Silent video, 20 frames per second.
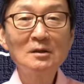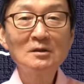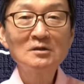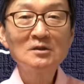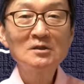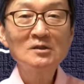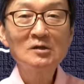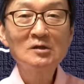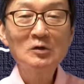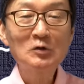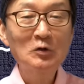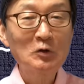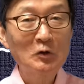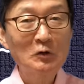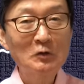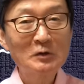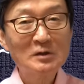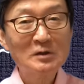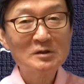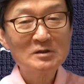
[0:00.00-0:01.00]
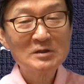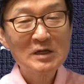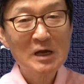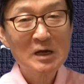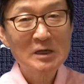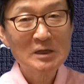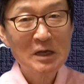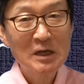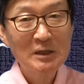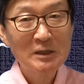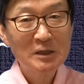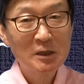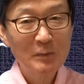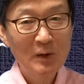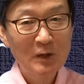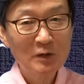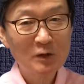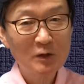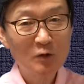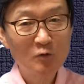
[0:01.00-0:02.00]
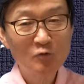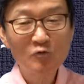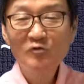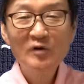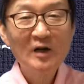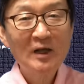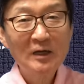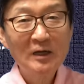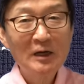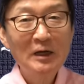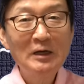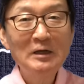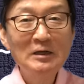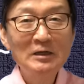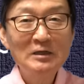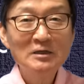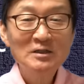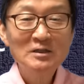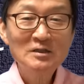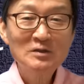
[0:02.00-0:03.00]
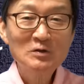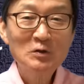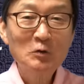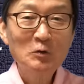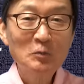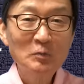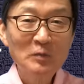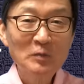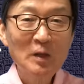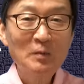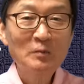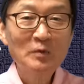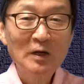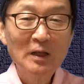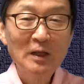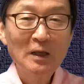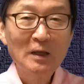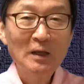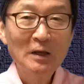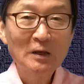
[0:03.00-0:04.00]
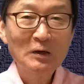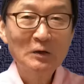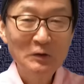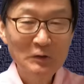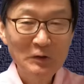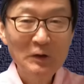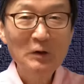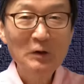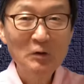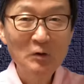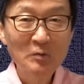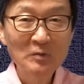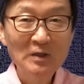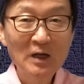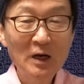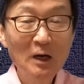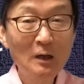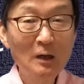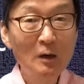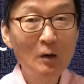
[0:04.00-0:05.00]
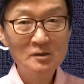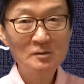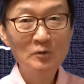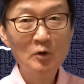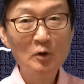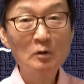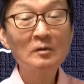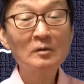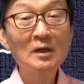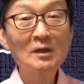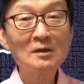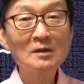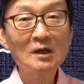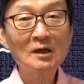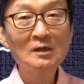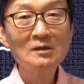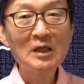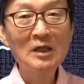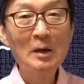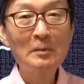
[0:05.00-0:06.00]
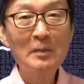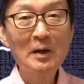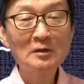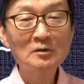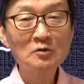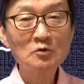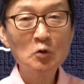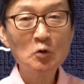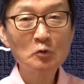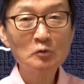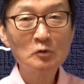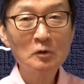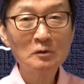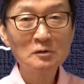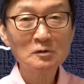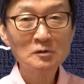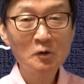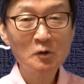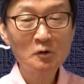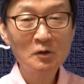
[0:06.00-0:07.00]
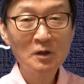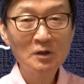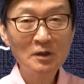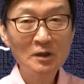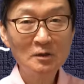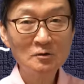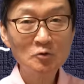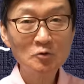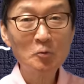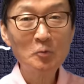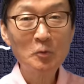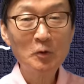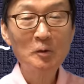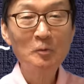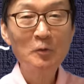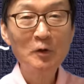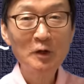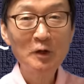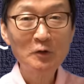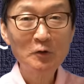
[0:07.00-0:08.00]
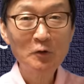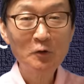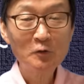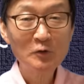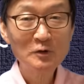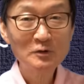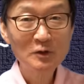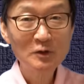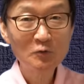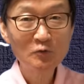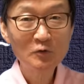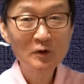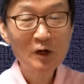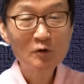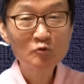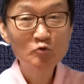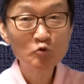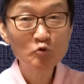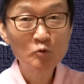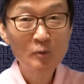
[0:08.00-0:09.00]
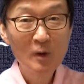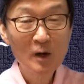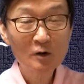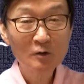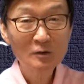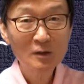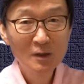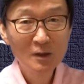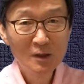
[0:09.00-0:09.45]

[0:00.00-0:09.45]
찍을 그런 그러니까 그 상황이 아닌 게 바로 이 우크라이나 신드롬 때문에 그런다는 겁니다. 그럼 여러분한테 대만 총통 선거에 대한 속보를 보내드렸고 이제 우리가 궁금한 거는